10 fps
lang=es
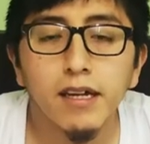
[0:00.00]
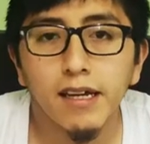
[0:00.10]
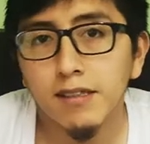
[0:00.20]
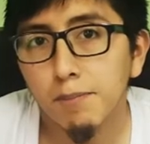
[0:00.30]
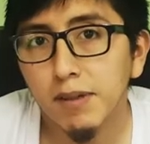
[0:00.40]

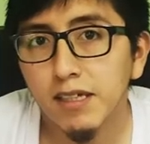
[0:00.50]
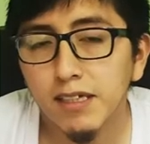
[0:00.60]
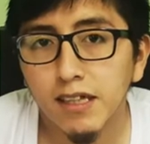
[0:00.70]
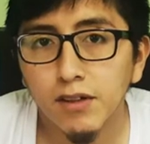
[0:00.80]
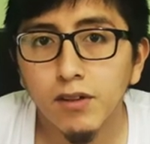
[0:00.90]

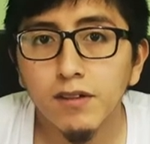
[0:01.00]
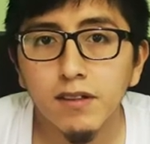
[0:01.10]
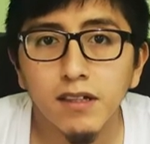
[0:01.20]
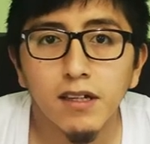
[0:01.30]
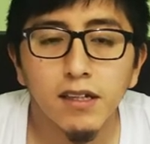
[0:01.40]
SP32
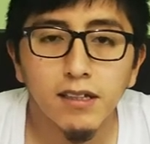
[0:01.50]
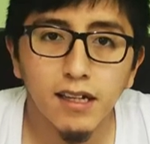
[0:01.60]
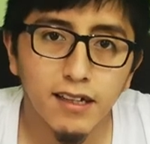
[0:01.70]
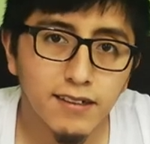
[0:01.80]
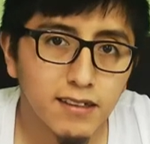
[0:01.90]
y
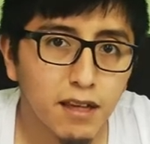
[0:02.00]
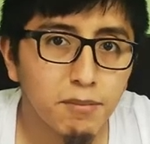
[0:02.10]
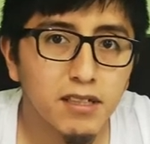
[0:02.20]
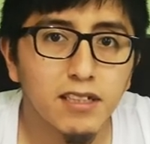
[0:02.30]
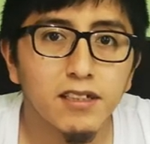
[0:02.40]
el
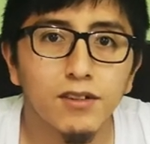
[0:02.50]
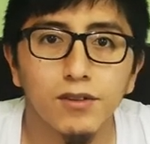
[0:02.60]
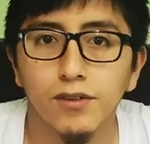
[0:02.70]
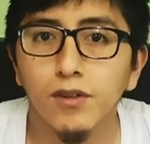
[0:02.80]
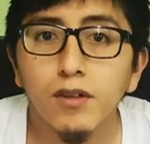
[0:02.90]
STM32,
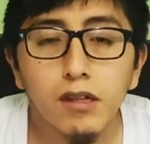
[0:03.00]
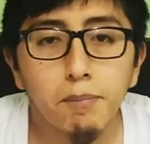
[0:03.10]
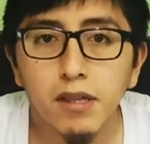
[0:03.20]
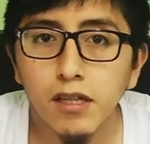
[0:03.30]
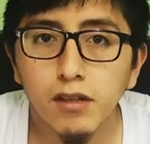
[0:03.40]
¿no?
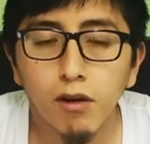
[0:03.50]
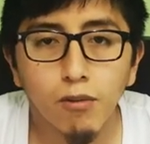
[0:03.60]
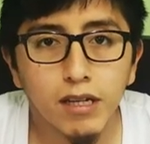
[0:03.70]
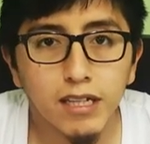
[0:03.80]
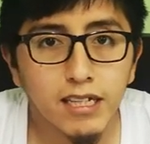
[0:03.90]
Dependiendo a
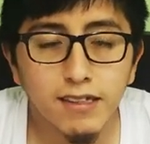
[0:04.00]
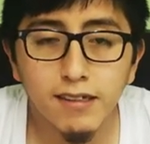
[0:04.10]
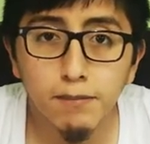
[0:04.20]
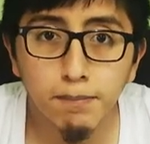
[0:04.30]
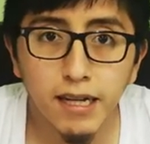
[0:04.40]
cualquiera de
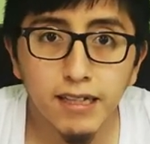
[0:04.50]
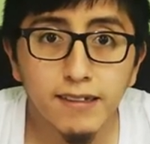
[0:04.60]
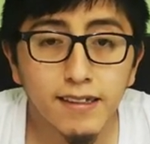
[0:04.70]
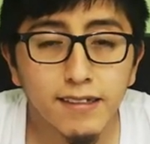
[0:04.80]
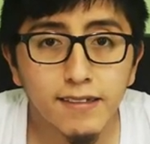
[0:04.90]
esas placas
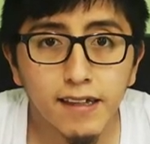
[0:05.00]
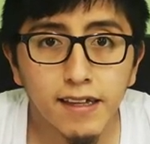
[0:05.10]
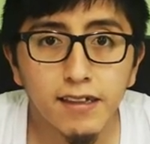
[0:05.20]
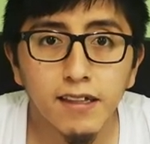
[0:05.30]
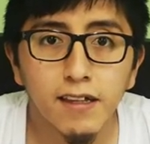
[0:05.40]
que
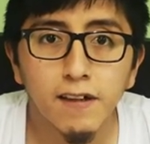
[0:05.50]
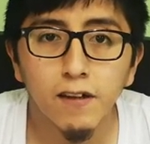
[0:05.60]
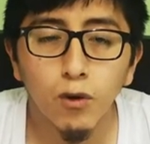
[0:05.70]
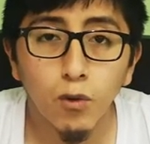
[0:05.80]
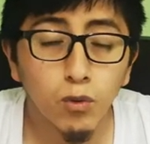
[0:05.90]
deseen
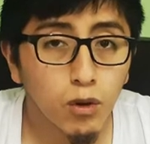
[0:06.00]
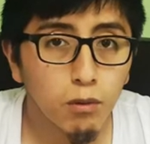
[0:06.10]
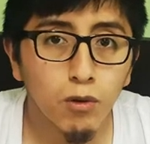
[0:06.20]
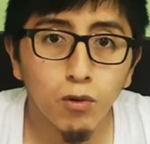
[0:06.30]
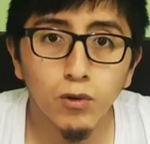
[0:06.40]
un nuevo
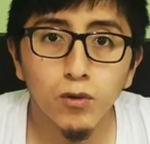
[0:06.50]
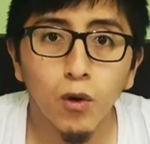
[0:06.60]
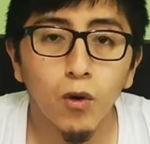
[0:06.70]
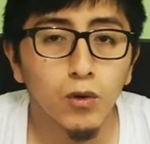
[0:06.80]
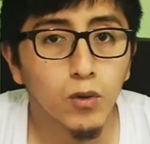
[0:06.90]
curso
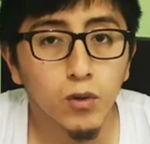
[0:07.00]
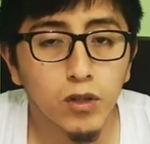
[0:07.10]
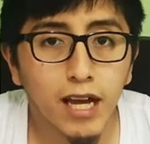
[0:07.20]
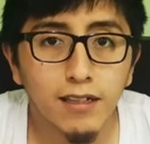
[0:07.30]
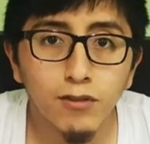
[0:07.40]
o
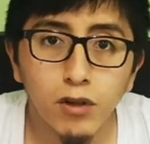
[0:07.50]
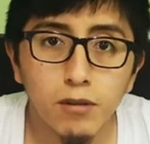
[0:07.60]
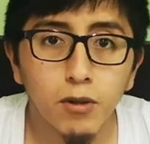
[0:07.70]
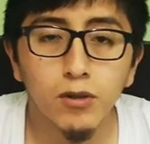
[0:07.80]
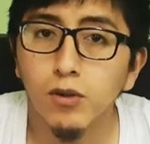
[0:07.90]
tutoriales
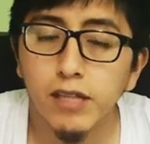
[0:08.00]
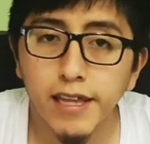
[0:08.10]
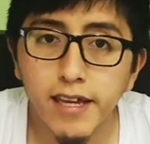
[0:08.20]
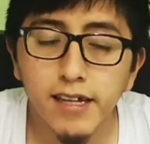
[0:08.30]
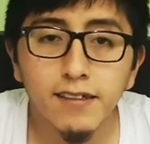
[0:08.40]
nuevos o
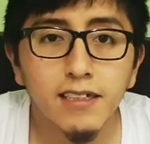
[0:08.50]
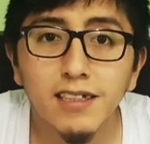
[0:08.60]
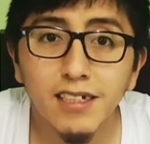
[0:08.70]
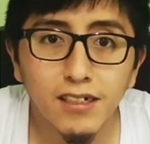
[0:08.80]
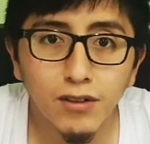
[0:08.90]
talleres,
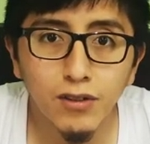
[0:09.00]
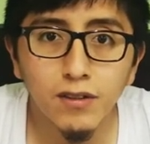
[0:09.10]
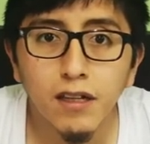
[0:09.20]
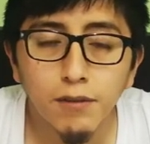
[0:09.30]
indíquenos.